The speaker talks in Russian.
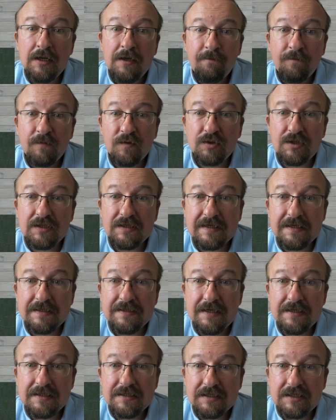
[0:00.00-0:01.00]
Но вот,
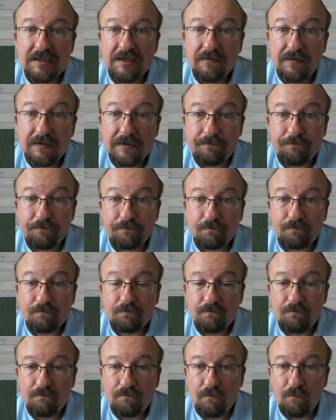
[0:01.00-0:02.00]
исходя из этого,
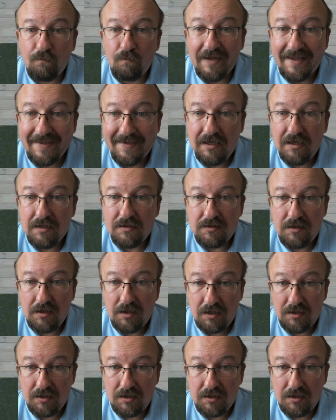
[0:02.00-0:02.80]
если